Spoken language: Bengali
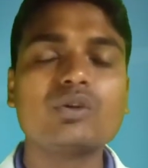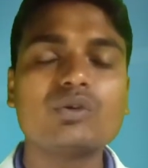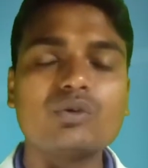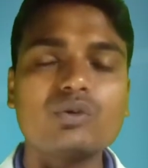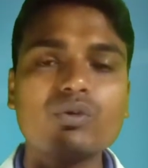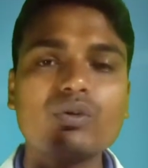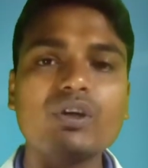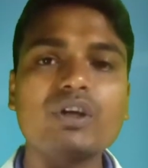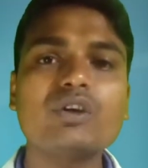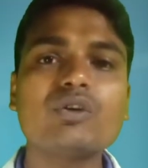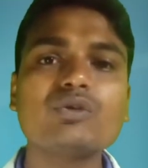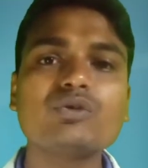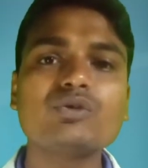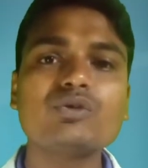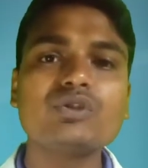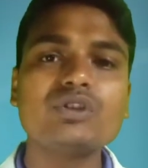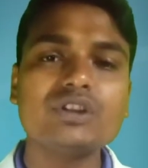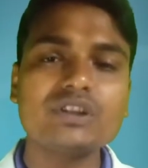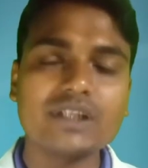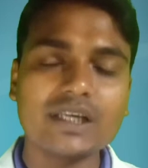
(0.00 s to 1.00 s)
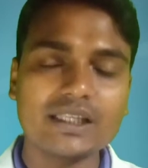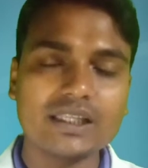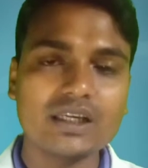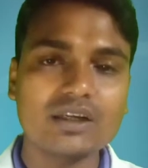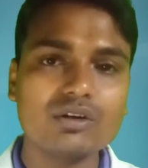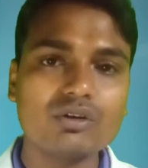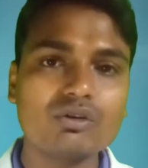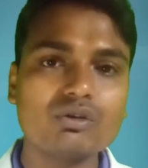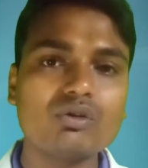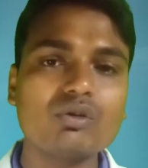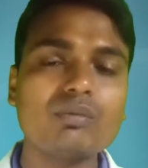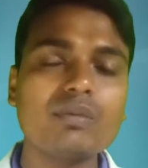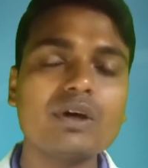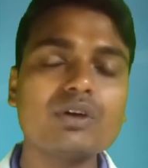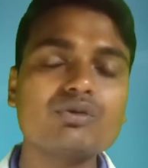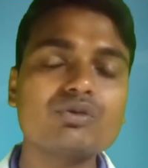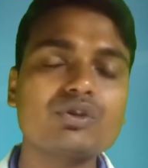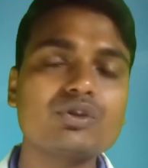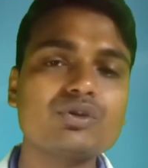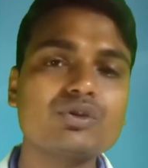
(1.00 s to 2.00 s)
তো এই ওষুধটি সাধারণত
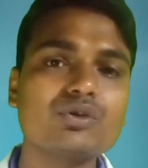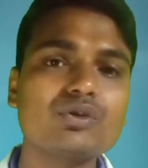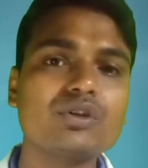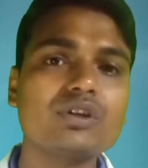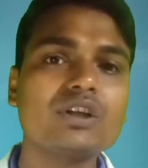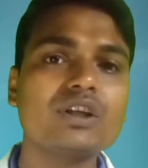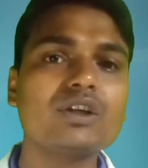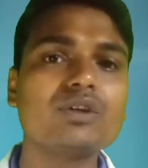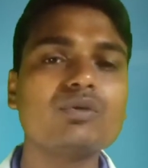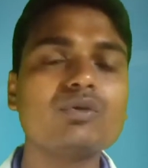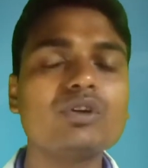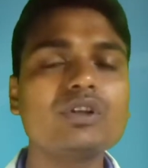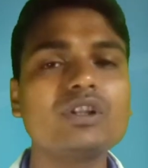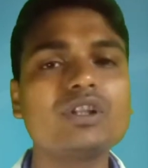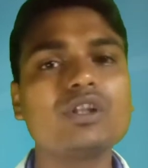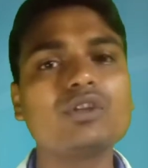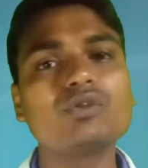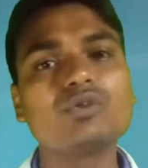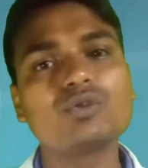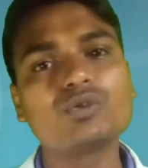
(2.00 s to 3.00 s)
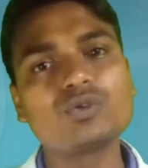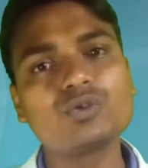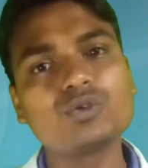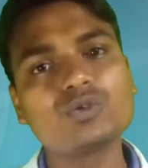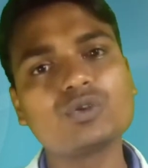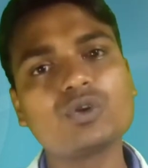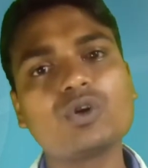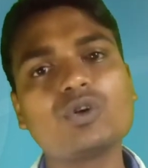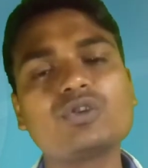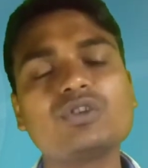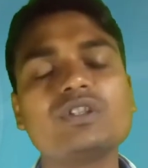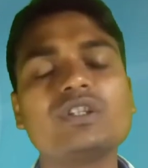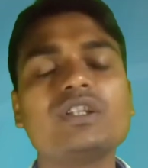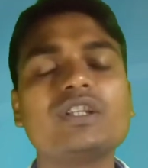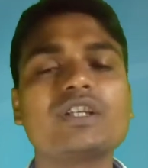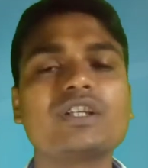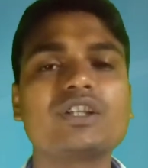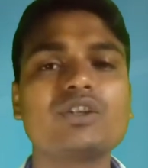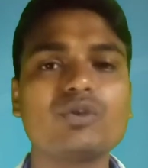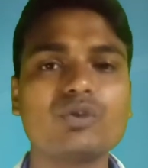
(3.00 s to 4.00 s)
মানুষের শরীরে অত্যন্ত সুসহনশীল
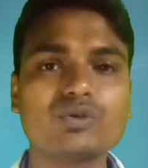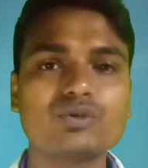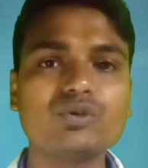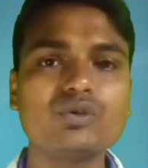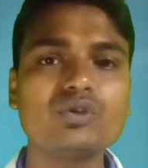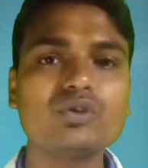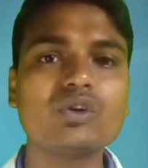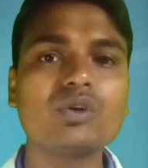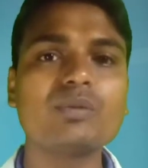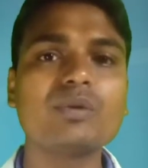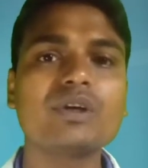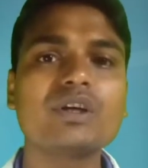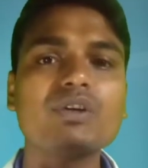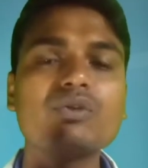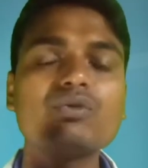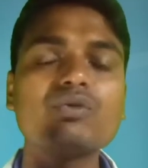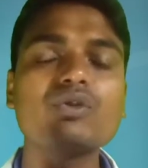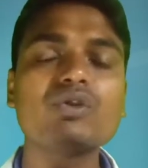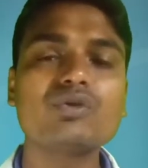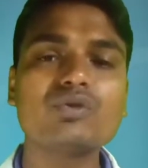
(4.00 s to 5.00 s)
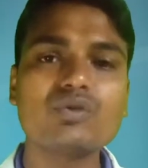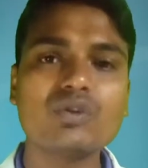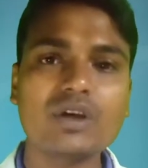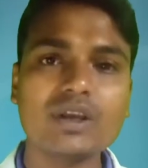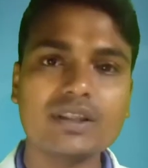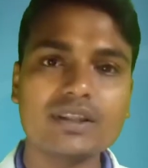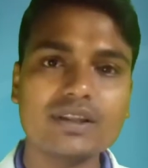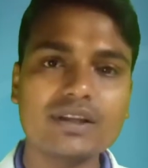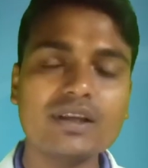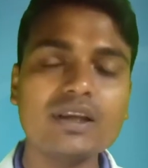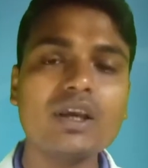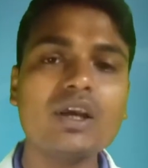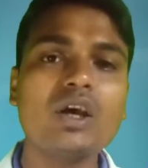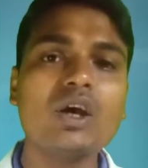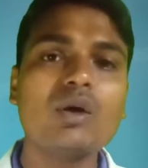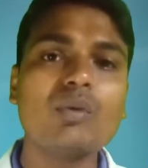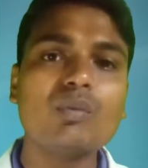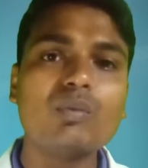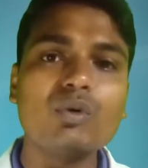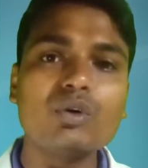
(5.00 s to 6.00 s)
একটি ওষুধ তবে কিছু কিছু ক্ষেত্রে
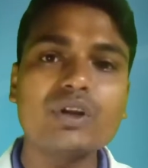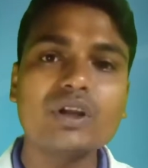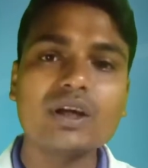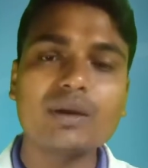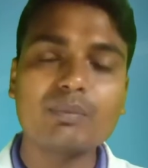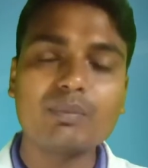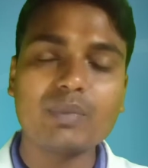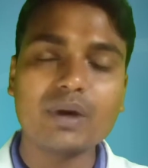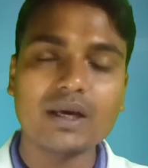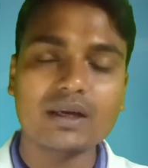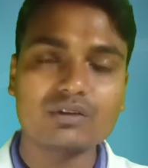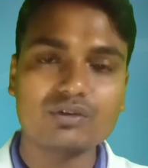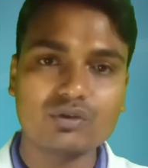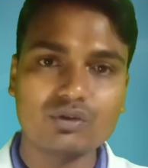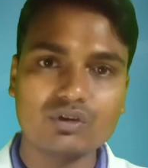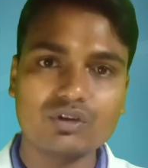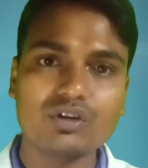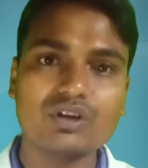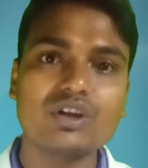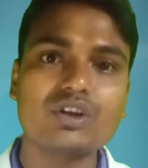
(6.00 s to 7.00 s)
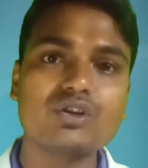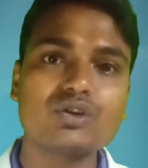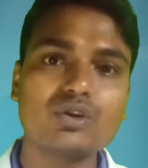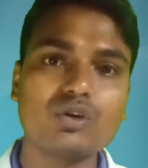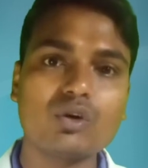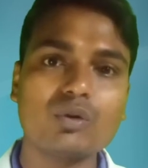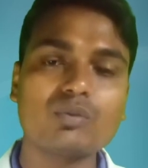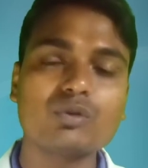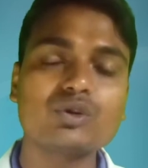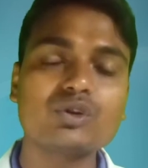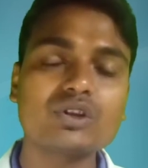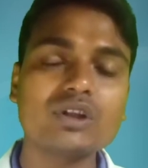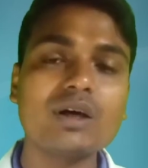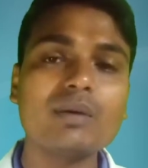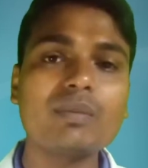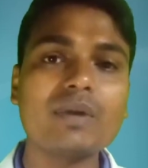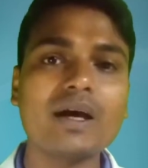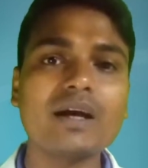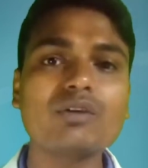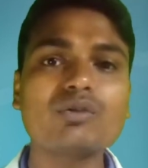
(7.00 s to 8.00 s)
পরিপাকতন্ত্রের সমস্যা
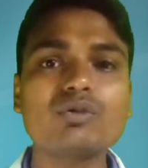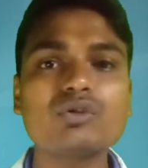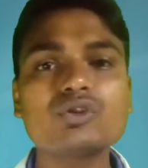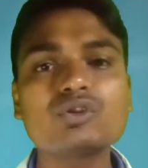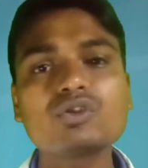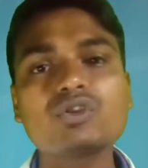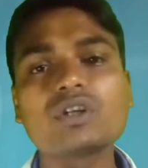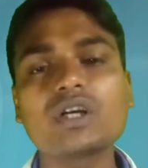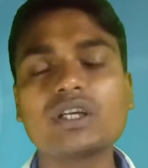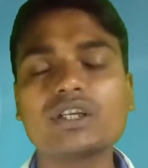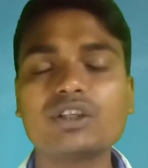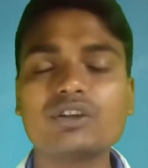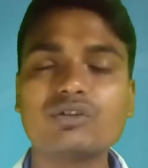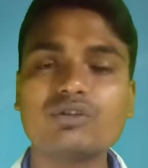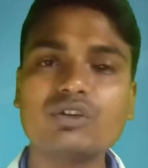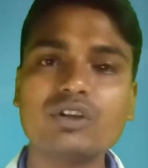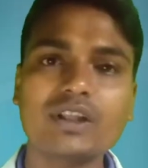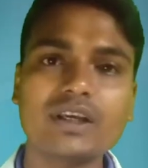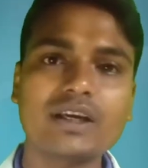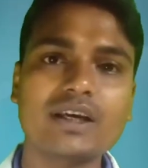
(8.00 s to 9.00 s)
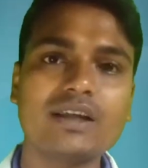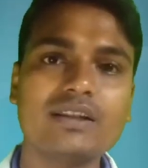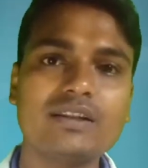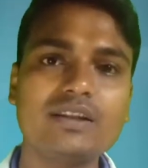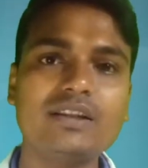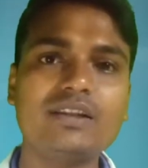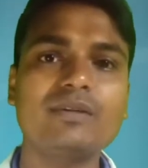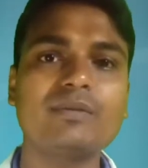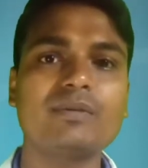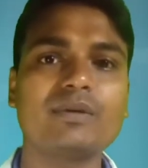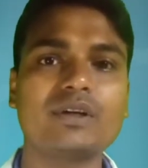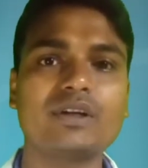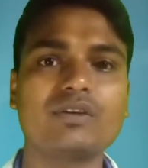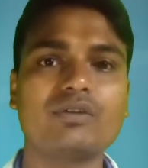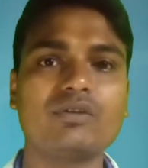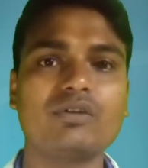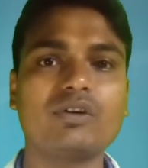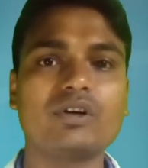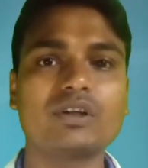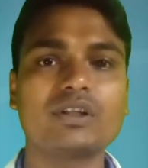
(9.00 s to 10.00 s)
বা কোষ্ঠকাঠিন্য দেখা দিতে পারে
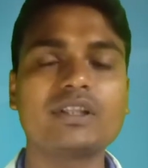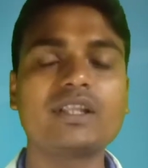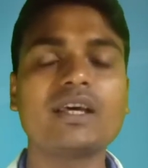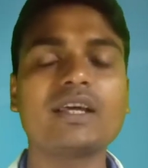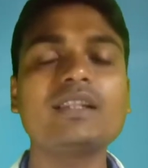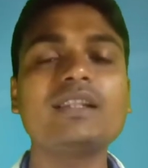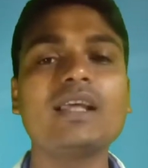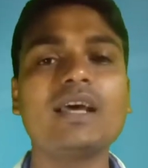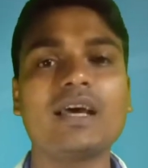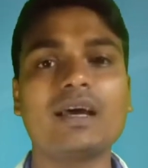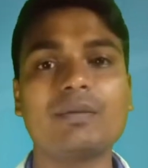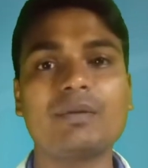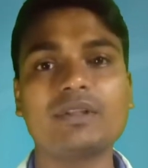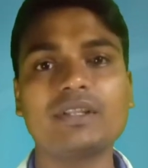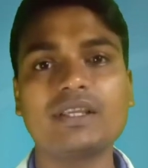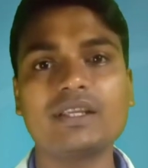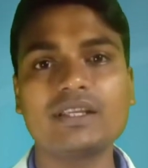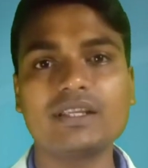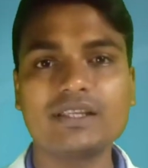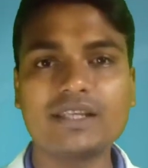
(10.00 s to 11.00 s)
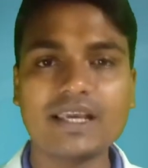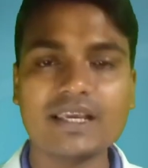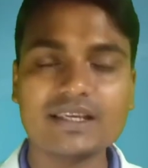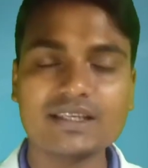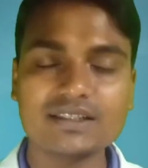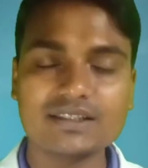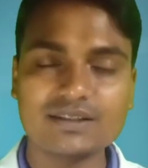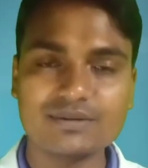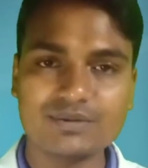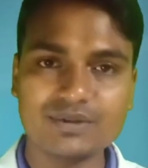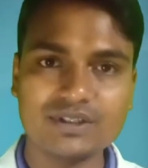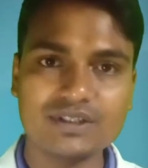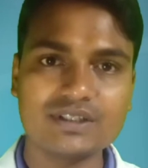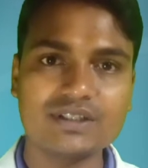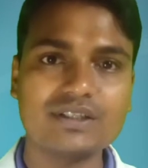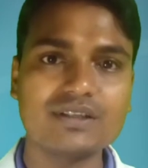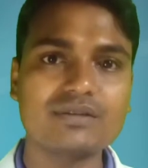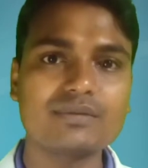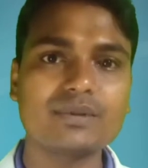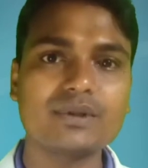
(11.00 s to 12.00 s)
অর্থাৎ আমাদের এই ডাইজেস্টিভ
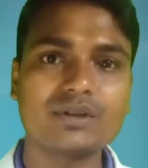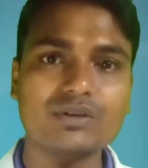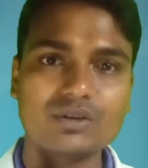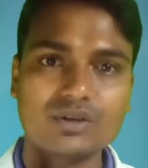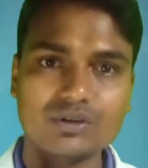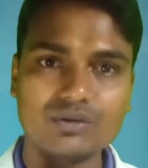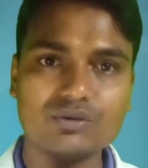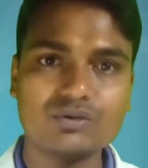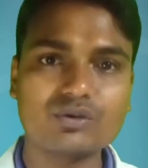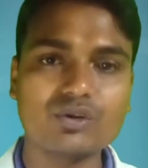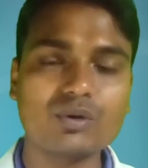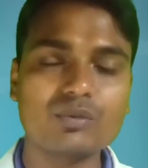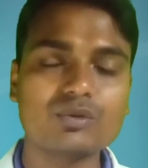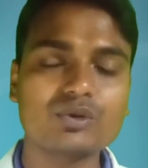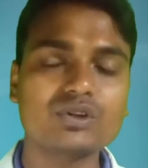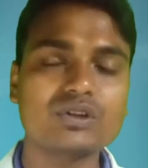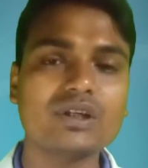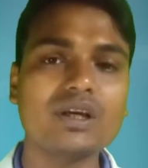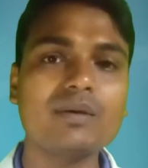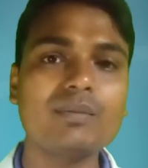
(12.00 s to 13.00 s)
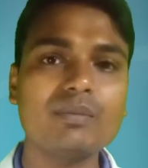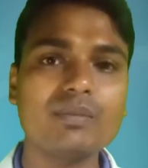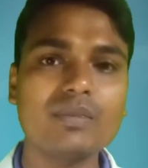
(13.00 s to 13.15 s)
সিস্টেমের কিছু সমস্যা